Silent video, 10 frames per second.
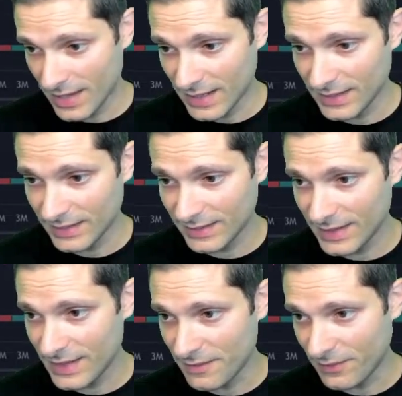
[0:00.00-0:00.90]
El índice
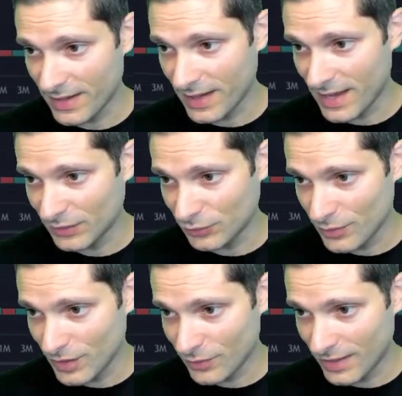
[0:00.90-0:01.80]
de DeFi ha
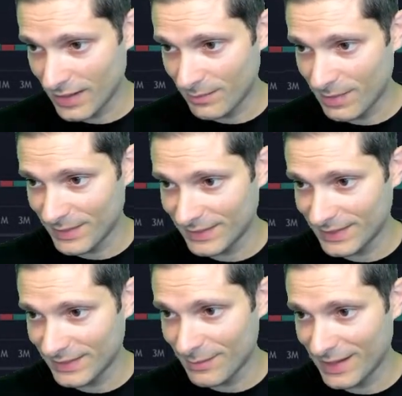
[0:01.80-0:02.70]
subido en las mismas
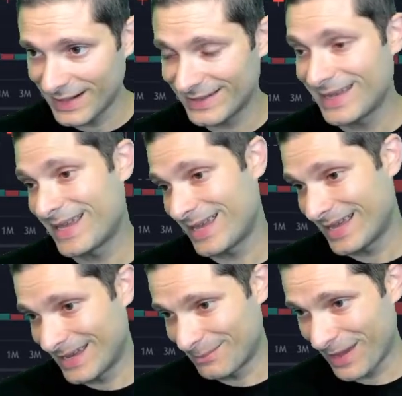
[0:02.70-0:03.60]
seis semanas
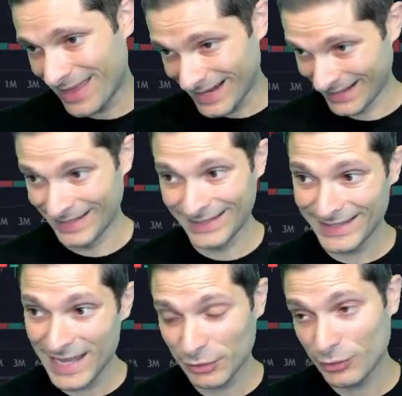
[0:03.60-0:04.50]
más de
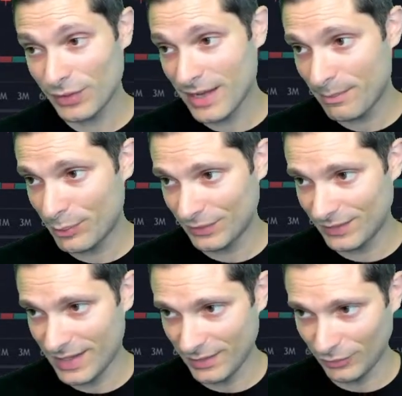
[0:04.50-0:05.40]

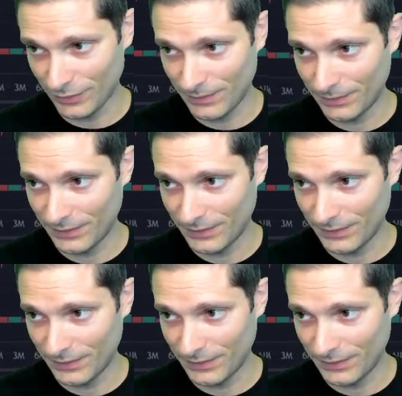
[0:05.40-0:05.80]
110%.